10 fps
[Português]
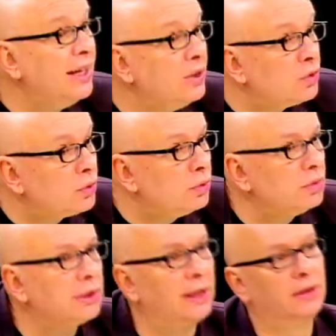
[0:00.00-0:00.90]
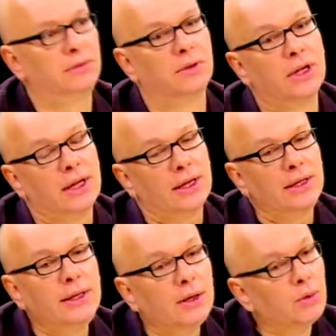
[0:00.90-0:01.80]
riscos. Ele...
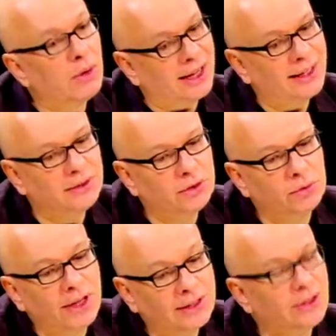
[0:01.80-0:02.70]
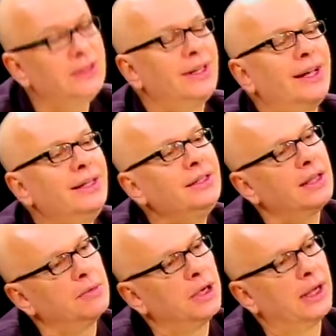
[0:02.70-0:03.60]
E eu acredito que a gente se
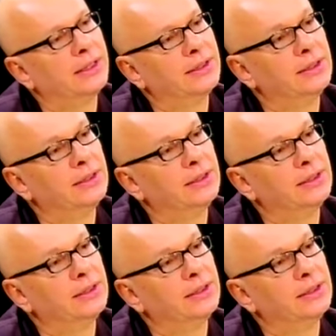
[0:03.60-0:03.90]
arrisca mais.